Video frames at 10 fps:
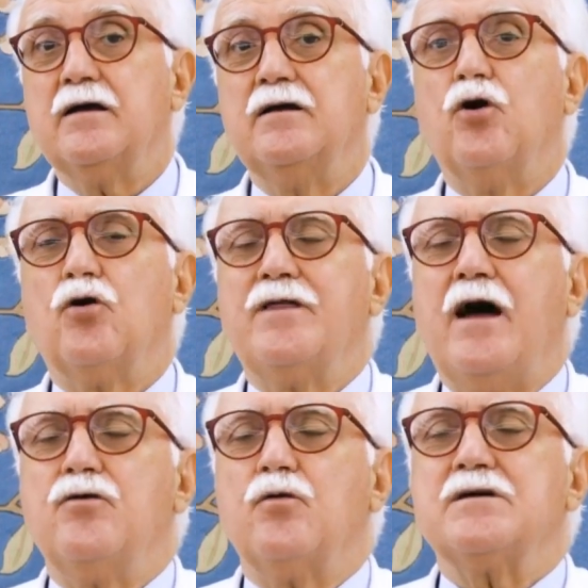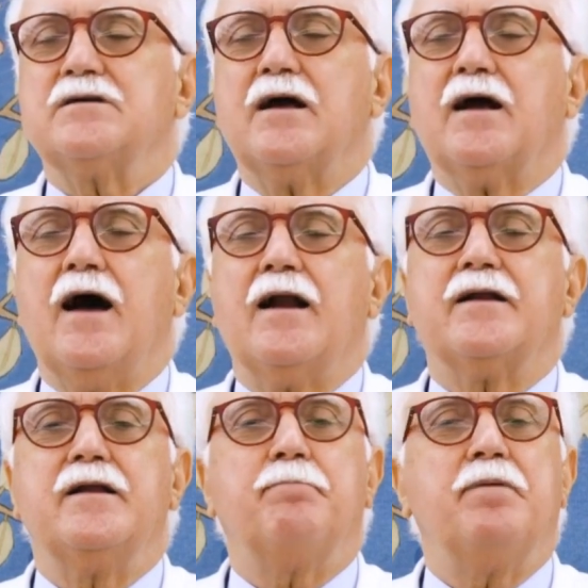Loro danno questa
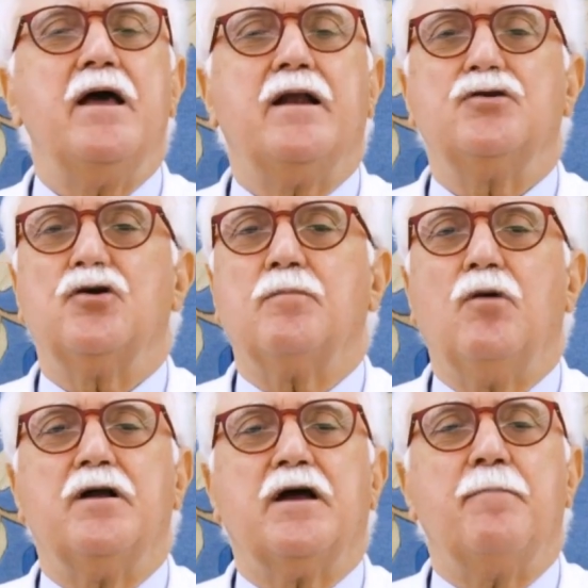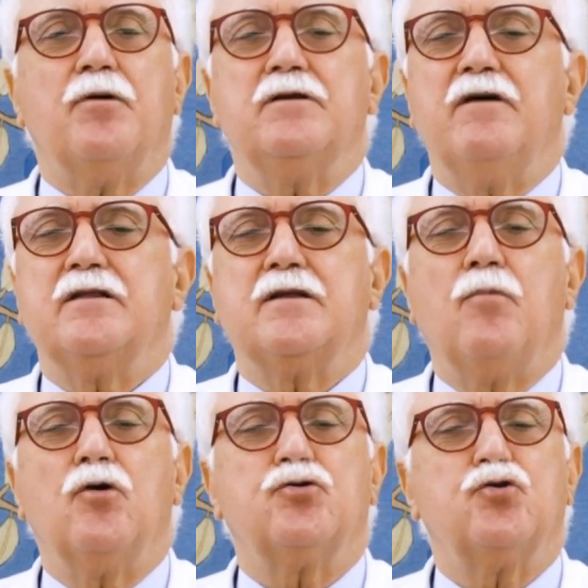carne piena di ormoni che poi diventa
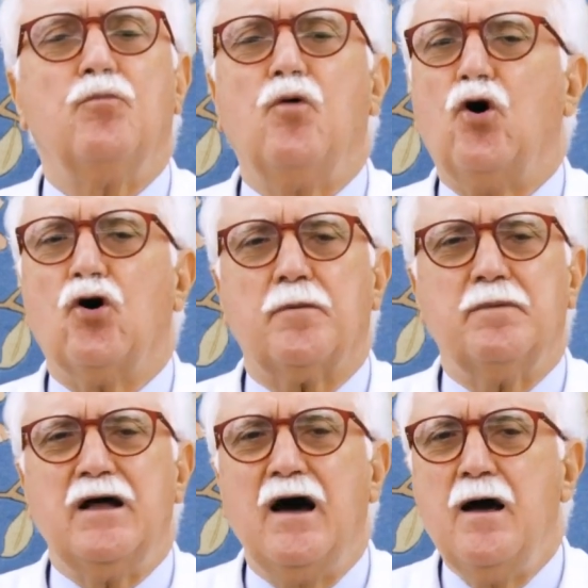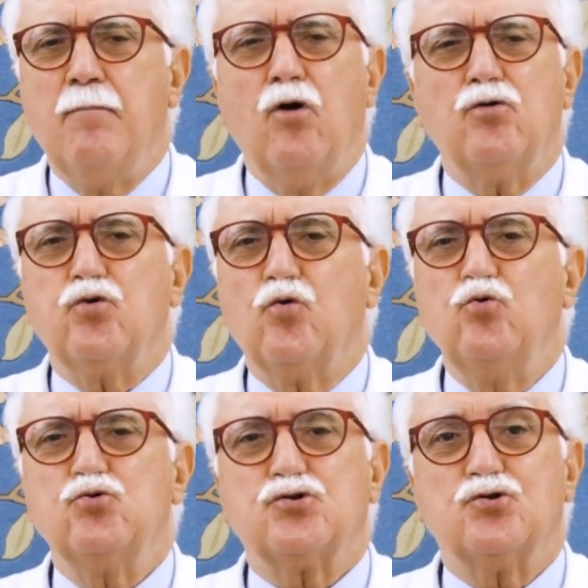molto morbida, molto
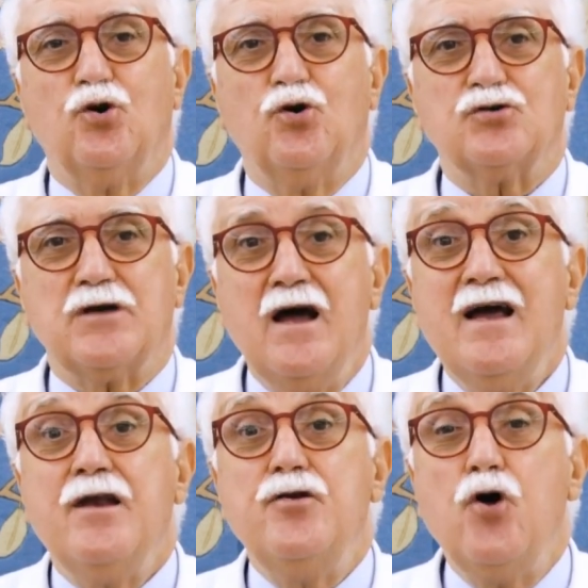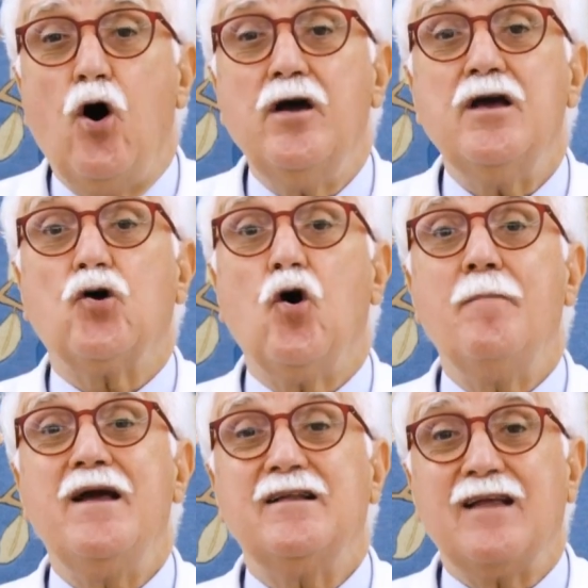gustosa. Noi
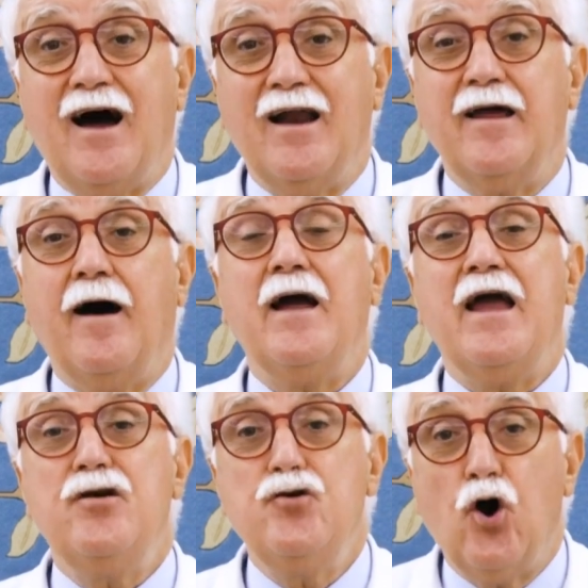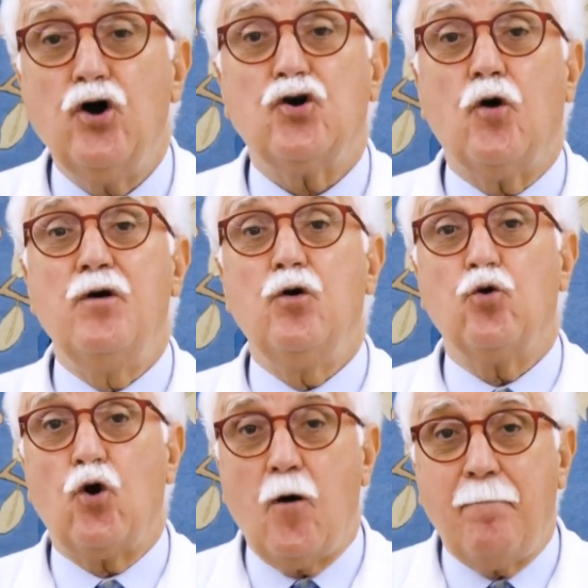come Italia e noi come
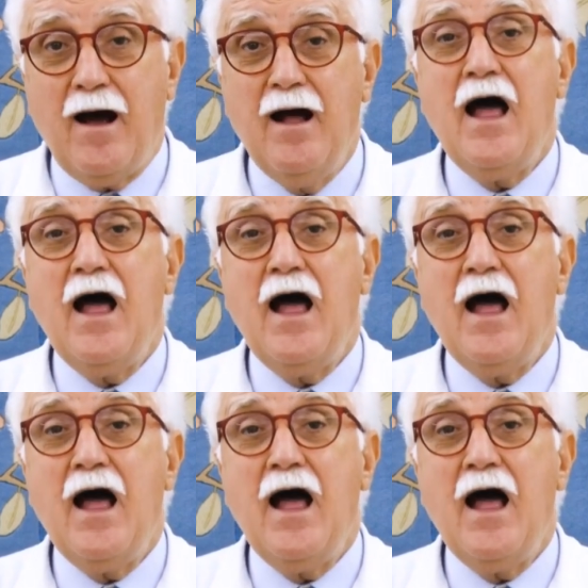Europa